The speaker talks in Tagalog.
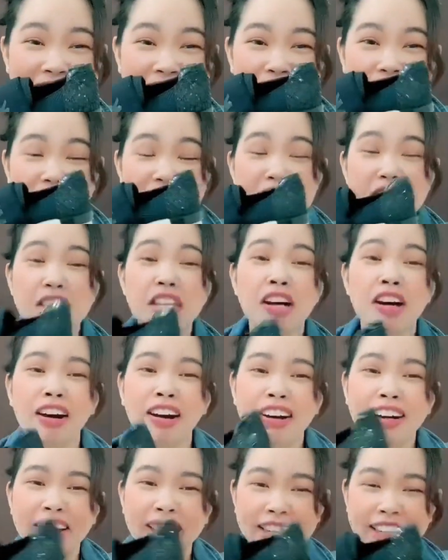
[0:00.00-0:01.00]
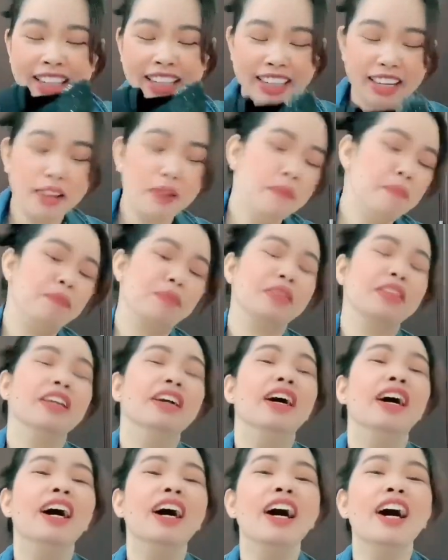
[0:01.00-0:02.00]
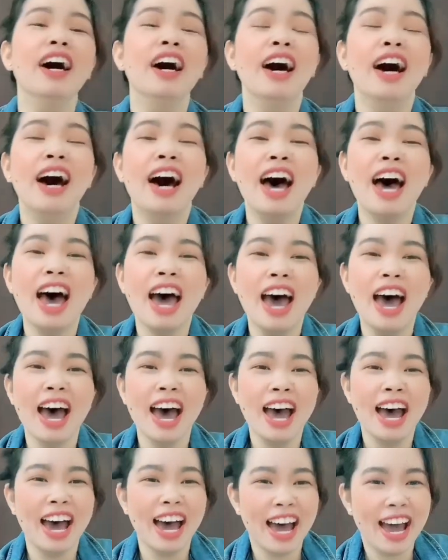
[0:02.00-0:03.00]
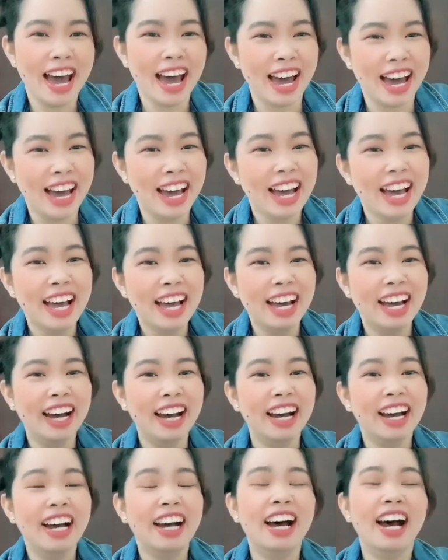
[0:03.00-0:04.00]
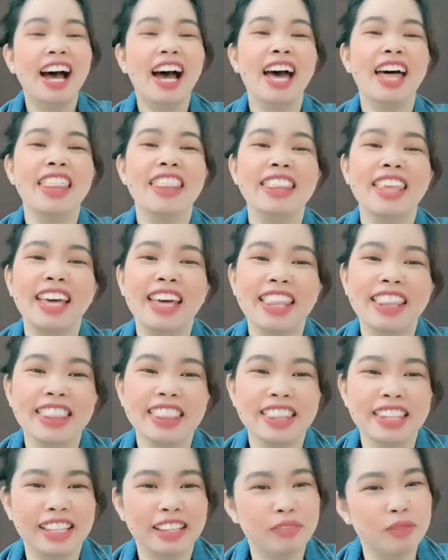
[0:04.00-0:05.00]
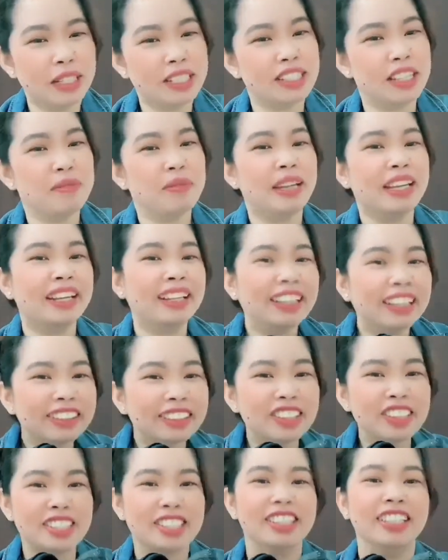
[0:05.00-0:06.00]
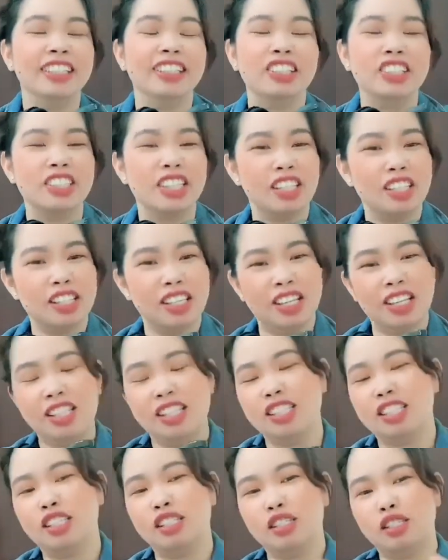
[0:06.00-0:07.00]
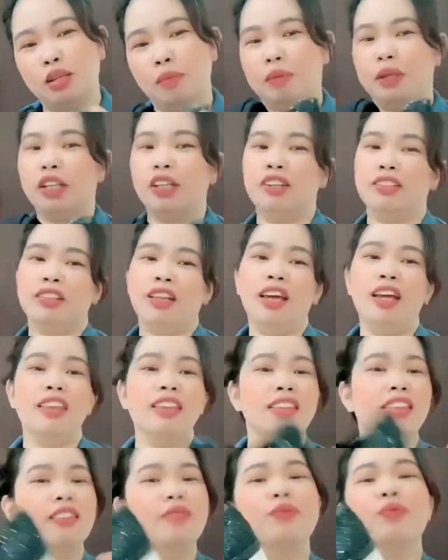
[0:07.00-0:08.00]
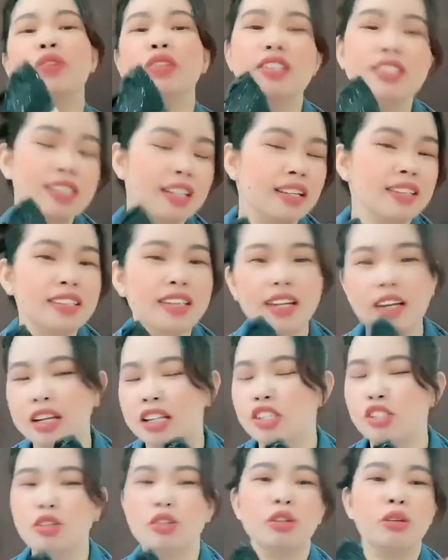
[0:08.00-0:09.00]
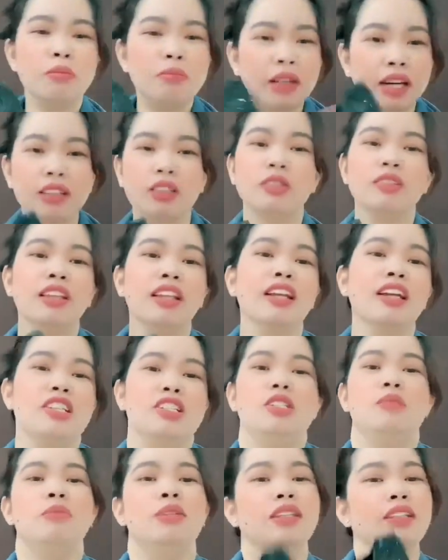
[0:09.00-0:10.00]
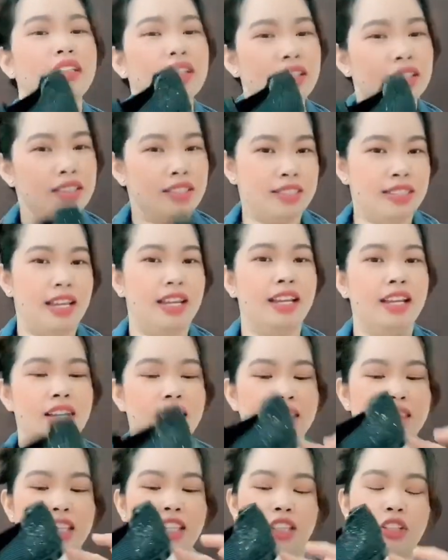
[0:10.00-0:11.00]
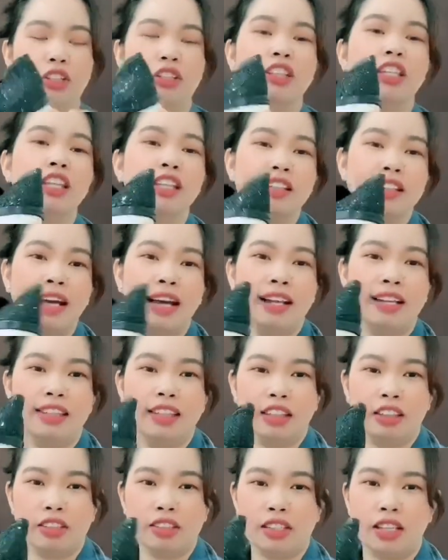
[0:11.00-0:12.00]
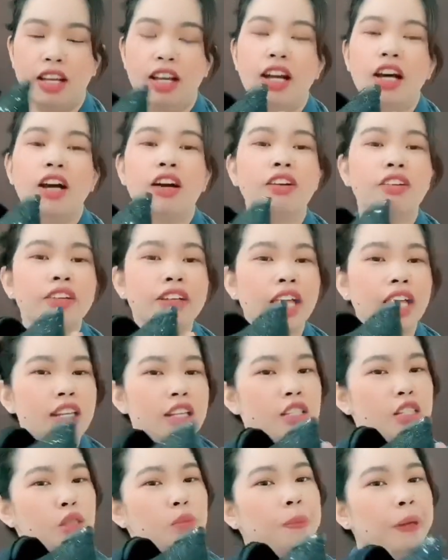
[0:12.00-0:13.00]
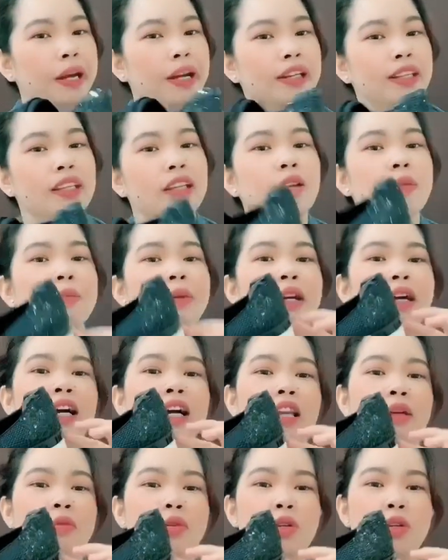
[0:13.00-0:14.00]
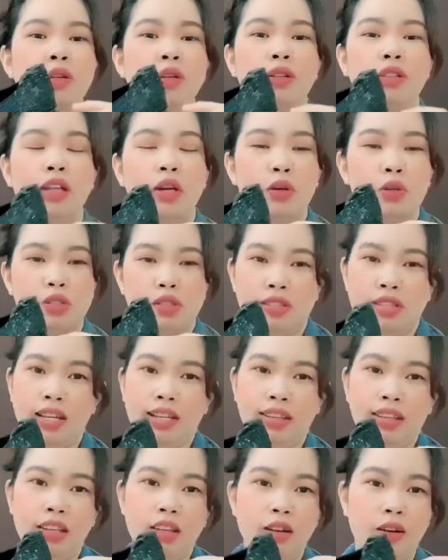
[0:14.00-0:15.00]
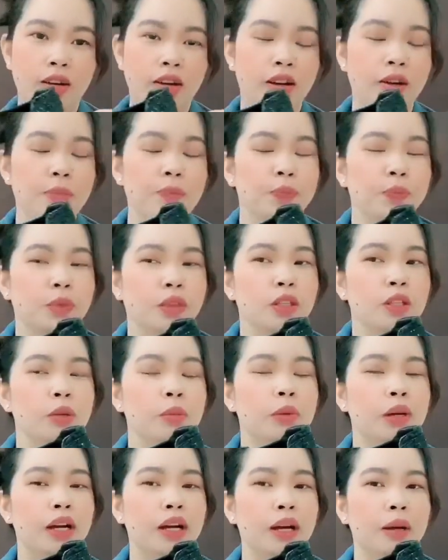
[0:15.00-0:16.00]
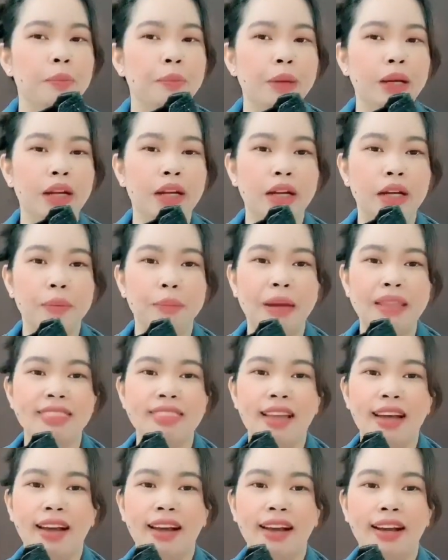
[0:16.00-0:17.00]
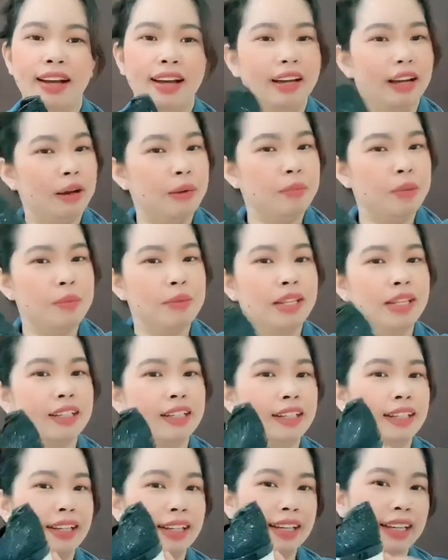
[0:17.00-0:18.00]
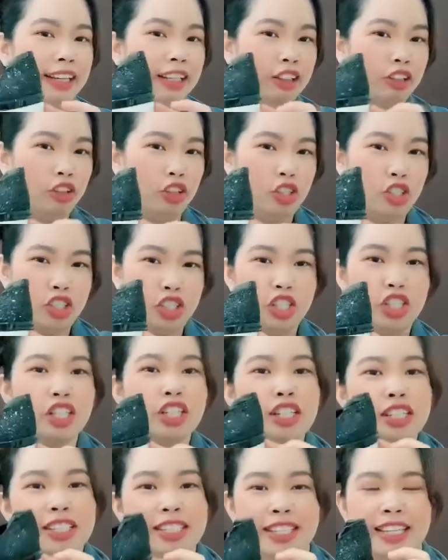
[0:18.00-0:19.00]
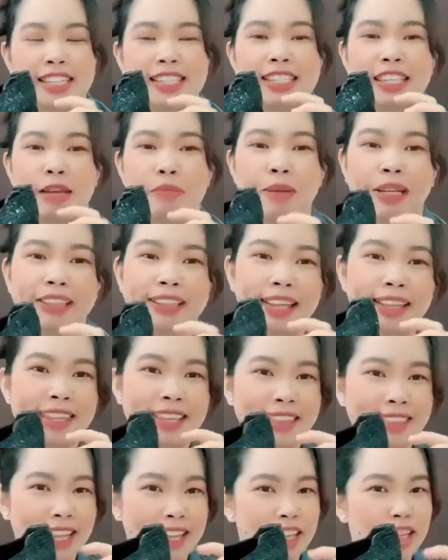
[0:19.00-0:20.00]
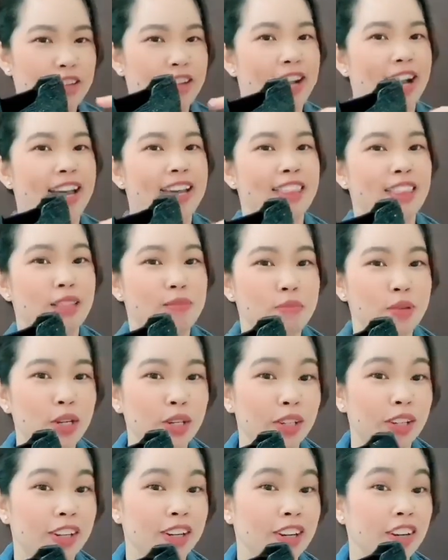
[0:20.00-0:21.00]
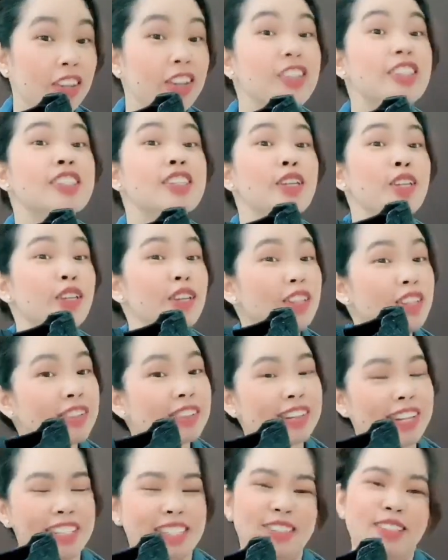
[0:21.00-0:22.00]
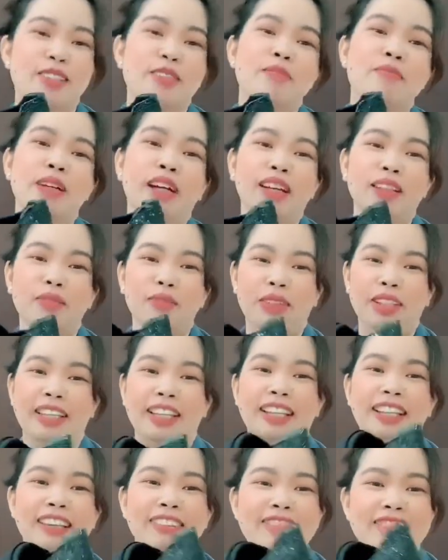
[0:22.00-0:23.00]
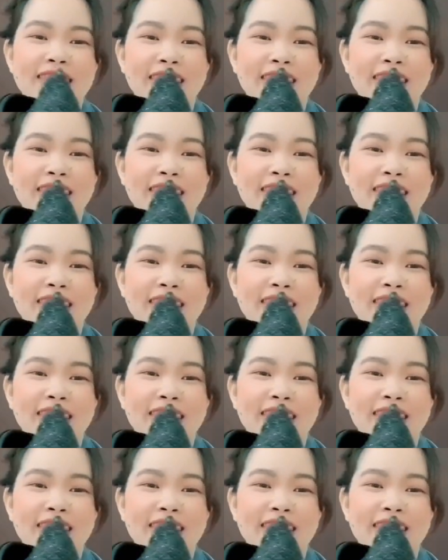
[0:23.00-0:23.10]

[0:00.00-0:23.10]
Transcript: Sorry. Combination more. And then, basta may glitters, glitter siya and super cute. And isa sa rason kung bakit ko talaga siya binili is dahil dito. Di, dahil dito sa Korean inspired na yung parang alam niyo yung nauso dati yung yung mga pagpanda ka, bibili ka ng ganitong shoes kasi magdadagdag yung height mo. Oh, so yun yung rason kung bakit binili ko siya.